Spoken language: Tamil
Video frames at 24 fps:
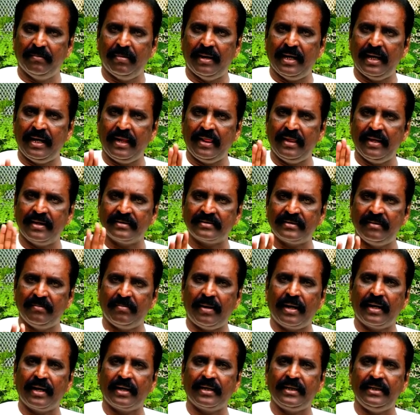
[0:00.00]
பாரதிதாசன்
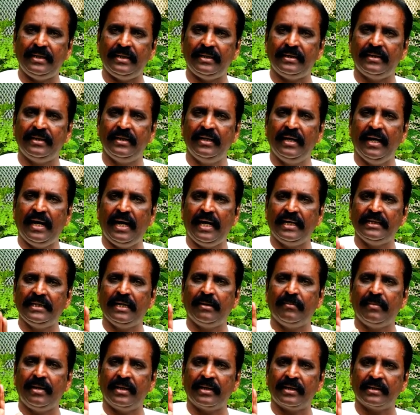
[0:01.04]
பாடல்கள்
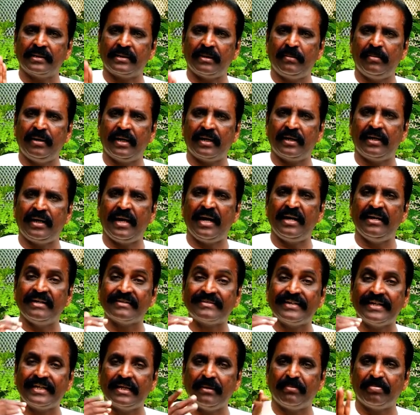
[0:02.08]
அதிகமான தமிழர்களால்
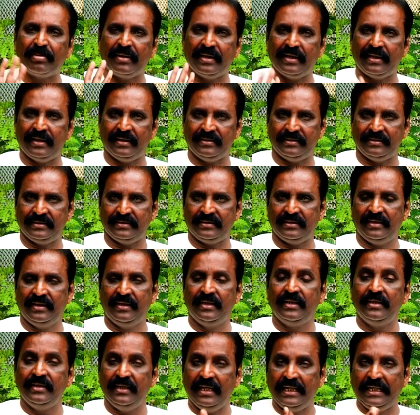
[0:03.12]
இசைக்கப்படுகிறது
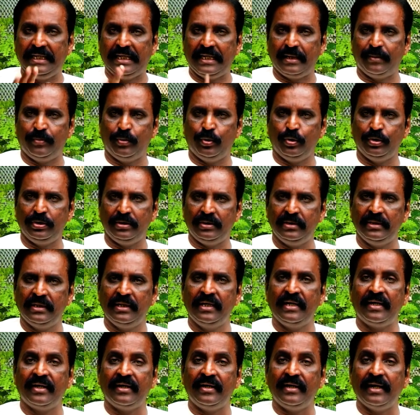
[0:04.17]
என்கிற போது
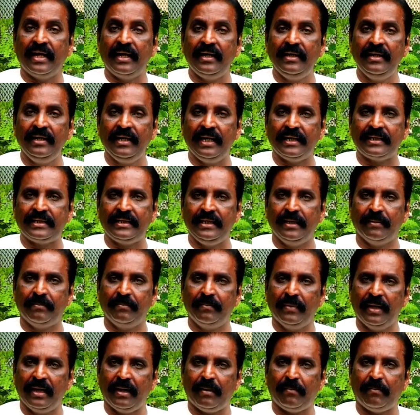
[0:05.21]

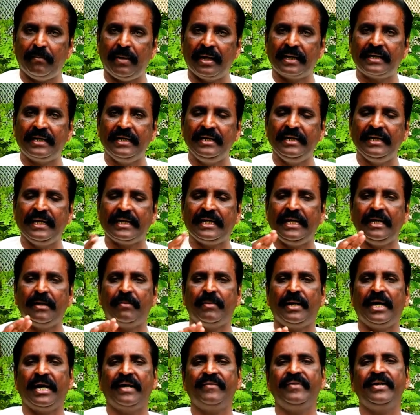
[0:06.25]
நல்லிலக்கியம் மக்கள்
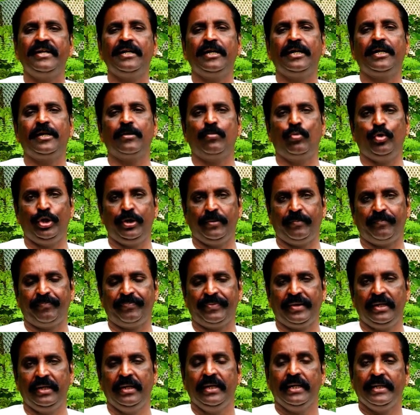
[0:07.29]
இலக்கியமாகவே இருக்க முடியும்
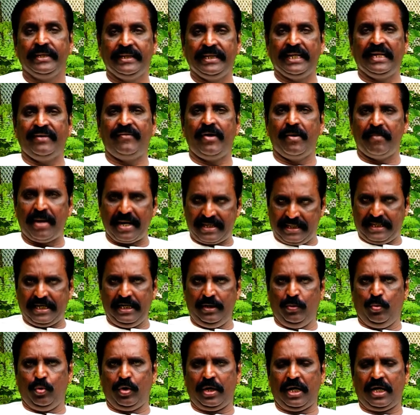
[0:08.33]
எனவே
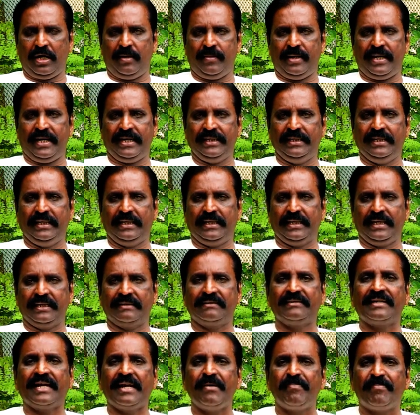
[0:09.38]
மக்கள் ஊடகமாக இருக்கிற
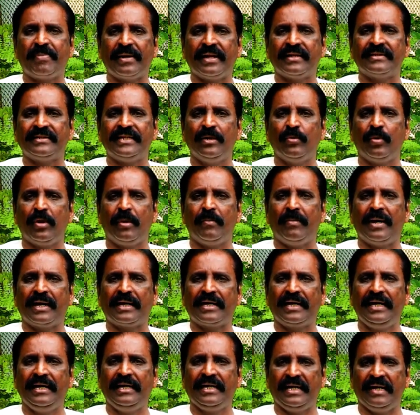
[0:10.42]
திரைப்படத்தை ஒரு
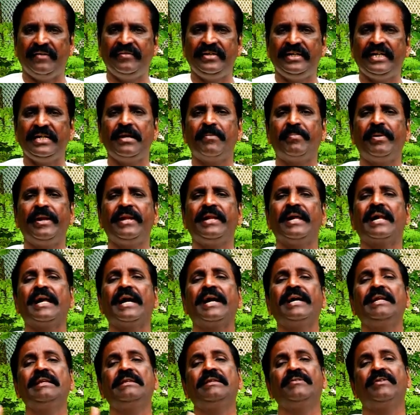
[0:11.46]
மக்கள் கவிஞன் எப்படி
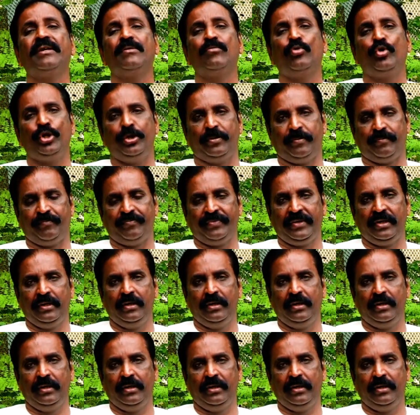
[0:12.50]
நிராகரித்து விட முடியும்